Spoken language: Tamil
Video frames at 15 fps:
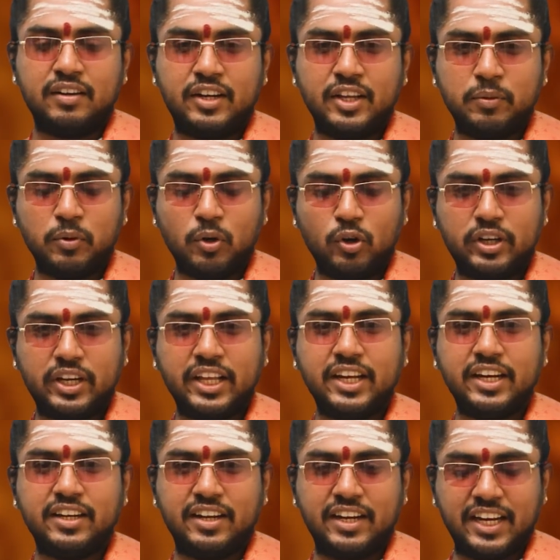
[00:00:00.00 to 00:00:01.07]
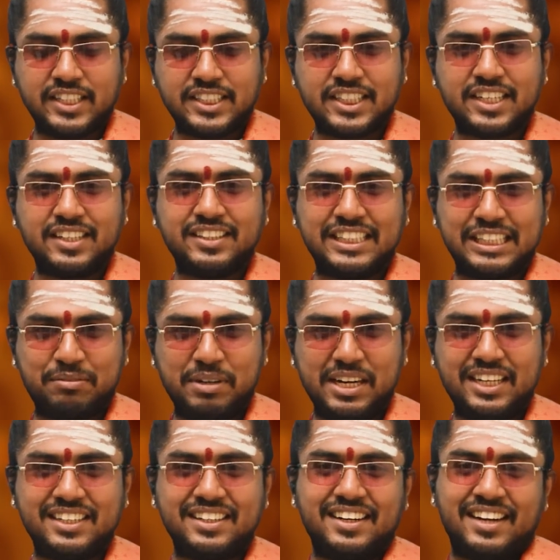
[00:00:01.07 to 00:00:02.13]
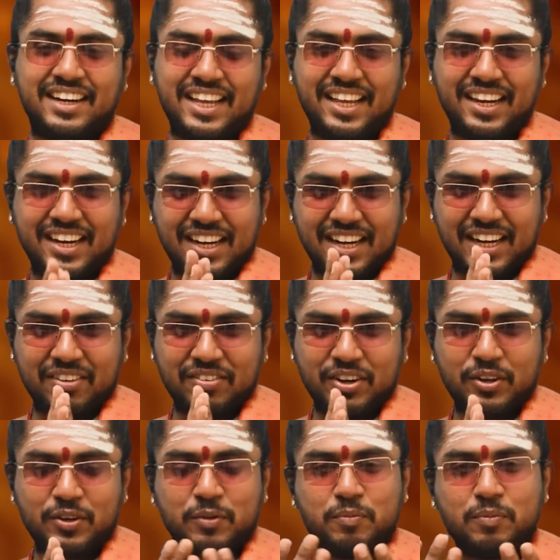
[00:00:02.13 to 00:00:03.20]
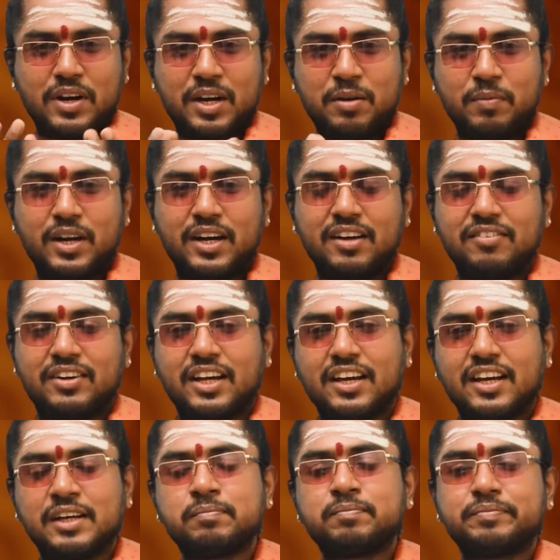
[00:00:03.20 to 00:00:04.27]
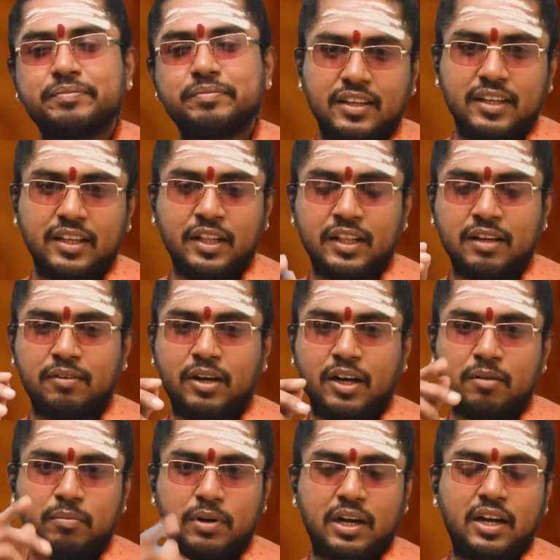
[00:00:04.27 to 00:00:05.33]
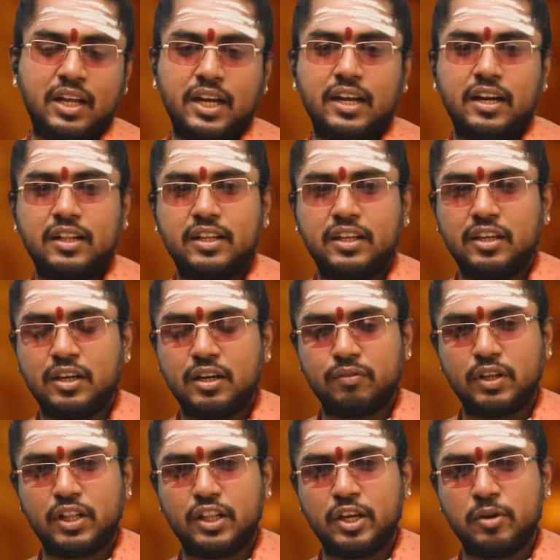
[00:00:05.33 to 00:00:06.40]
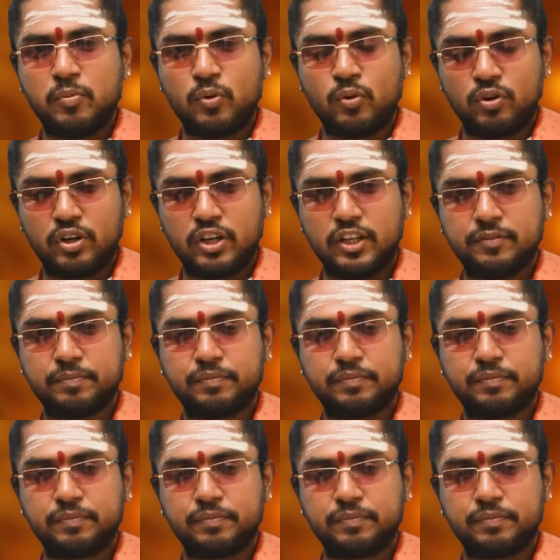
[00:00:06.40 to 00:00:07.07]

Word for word: டிவோட்டி நேஷன் தமிழ் நேர்கள் அனைவருக்கும் அன்பான வணக்கம் இந்த வருடம் ரெண்டாயிரத்தி இருபத்தி மூன்று